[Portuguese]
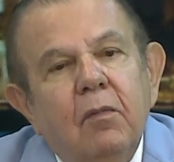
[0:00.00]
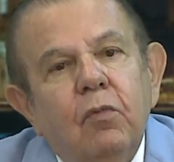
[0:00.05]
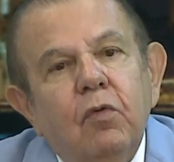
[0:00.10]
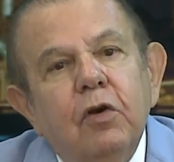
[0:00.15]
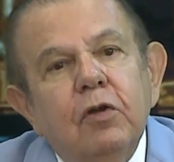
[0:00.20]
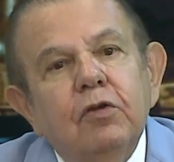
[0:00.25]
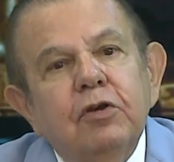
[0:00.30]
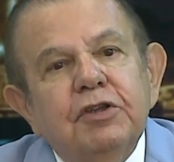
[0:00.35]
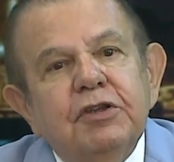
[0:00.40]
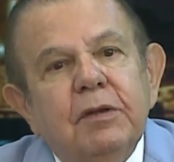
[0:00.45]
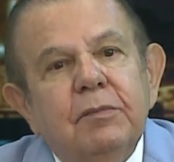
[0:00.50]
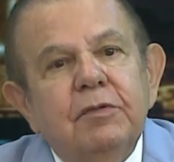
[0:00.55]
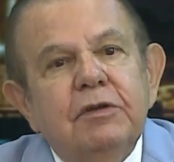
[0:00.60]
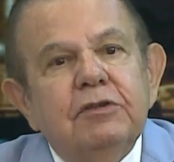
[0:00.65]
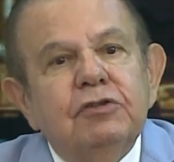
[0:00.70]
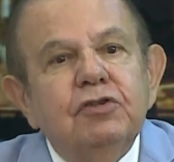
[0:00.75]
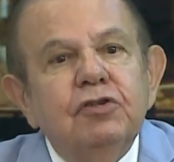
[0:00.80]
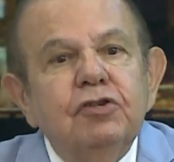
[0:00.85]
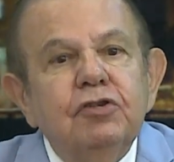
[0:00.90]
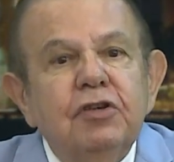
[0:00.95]
boa noite,
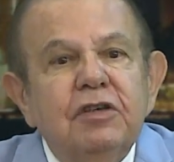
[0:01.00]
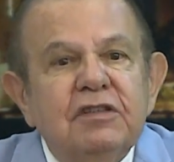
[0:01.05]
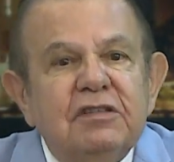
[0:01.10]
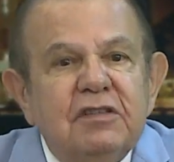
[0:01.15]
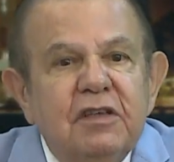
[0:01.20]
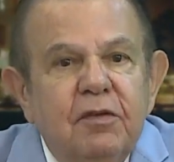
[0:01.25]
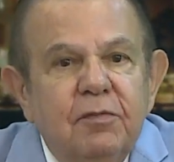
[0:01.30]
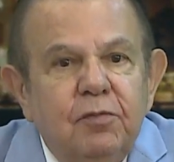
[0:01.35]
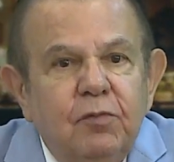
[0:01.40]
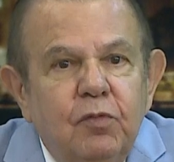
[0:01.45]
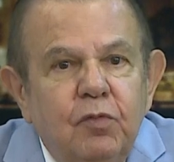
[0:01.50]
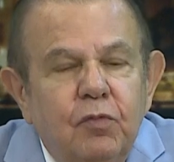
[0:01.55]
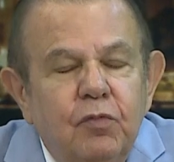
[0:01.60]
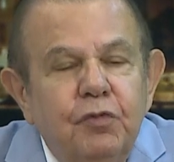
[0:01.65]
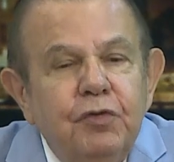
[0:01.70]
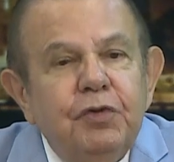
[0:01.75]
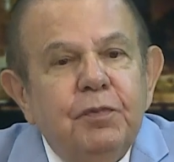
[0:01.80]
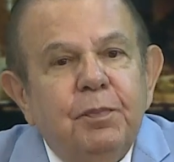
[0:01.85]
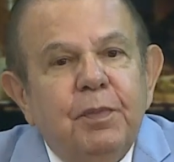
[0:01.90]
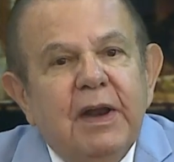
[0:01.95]
amigos. Hoje eu recebo com
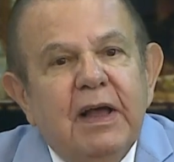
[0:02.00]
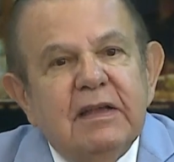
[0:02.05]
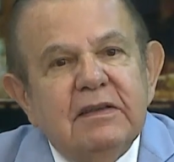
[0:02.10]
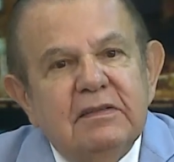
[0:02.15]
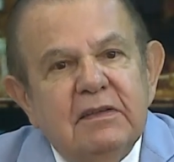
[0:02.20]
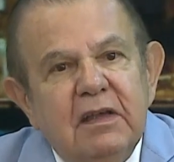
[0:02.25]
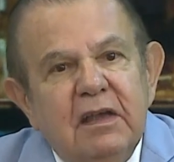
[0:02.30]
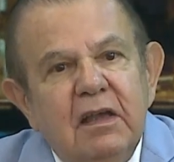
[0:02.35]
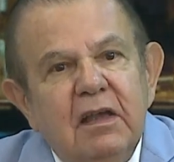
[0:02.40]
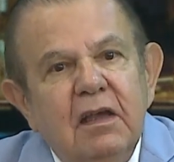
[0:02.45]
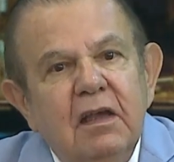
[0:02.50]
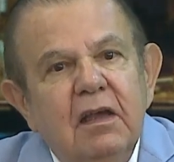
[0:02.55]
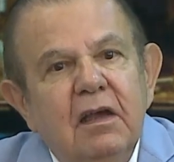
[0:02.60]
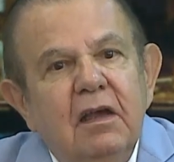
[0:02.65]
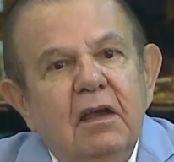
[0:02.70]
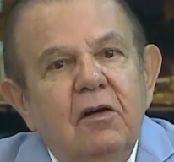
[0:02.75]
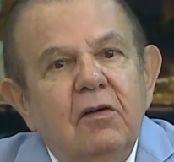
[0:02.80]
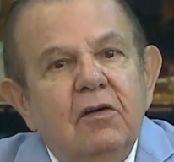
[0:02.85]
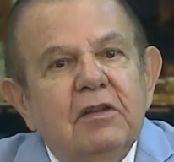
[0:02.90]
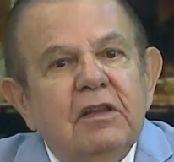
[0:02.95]
muito prazer
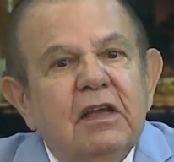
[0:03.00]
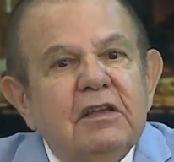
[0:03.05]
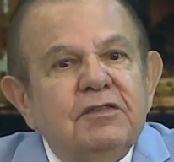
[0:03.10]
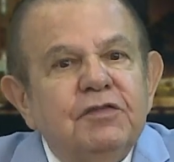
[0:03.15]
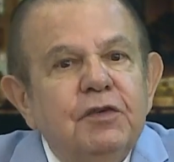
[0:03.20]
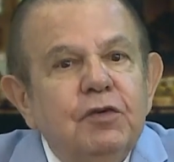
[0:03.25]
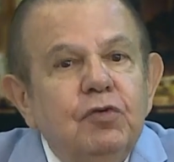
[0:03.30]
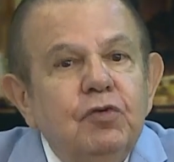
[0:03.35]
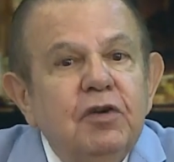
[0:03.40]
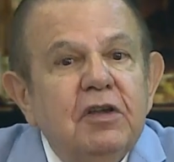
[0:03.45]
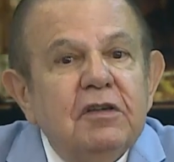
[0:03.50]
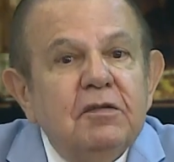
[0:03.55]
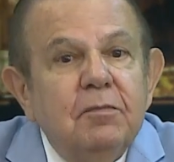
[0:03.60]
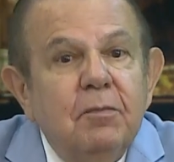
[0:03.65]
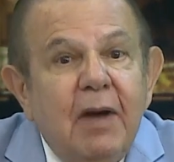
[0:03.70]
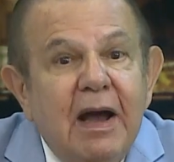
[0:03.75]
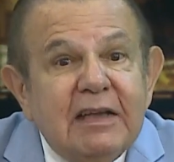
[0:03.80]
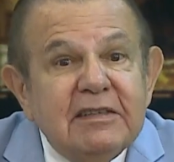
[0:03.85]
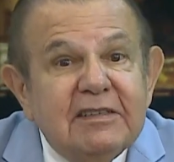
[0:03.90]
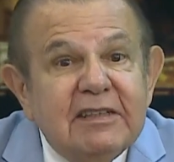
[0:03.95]
uma das figuras
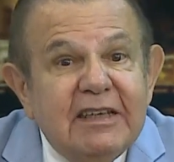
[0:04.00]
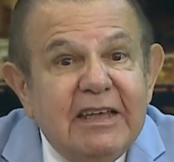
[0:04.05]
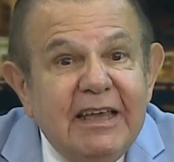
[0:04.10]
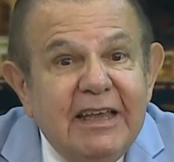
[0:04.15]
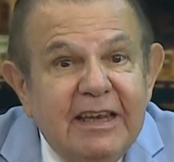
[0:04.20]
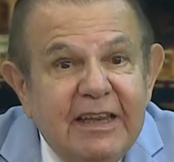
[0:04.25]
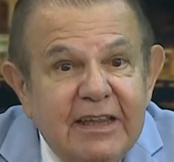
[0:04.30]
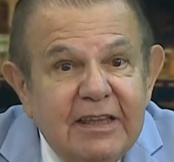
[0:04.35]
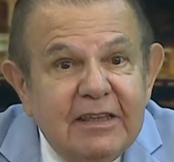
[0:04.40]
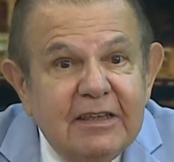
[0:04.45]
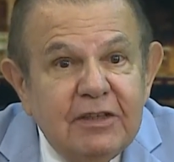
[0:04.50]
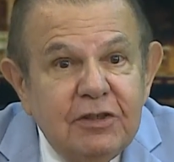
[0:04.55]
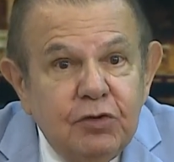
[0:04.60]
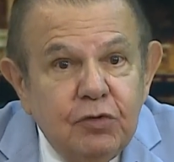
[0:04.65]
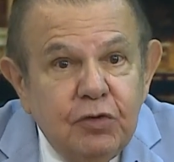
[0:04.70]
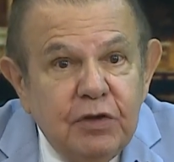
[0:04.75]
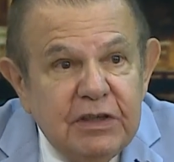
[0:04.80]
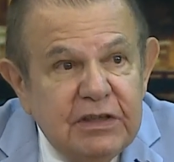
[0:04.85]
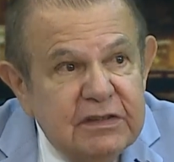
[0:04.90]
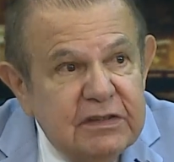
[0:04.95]
mais queridas
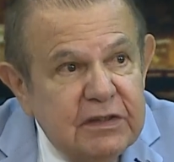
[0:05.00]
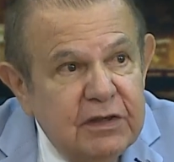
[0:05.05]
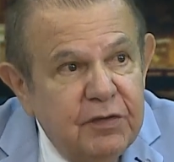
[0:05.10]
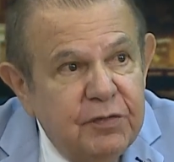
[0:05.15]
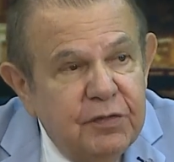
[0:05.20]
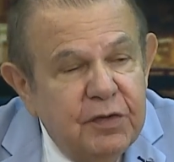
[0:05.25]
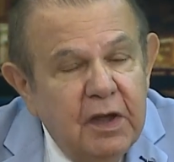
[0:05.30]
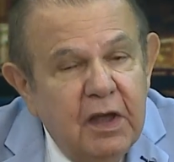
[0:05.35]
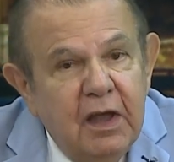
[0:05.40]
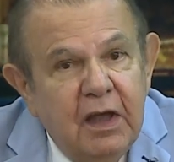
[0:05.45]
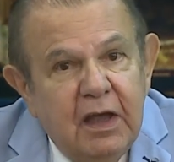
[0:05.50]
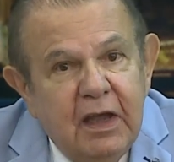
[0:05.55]
do Recife.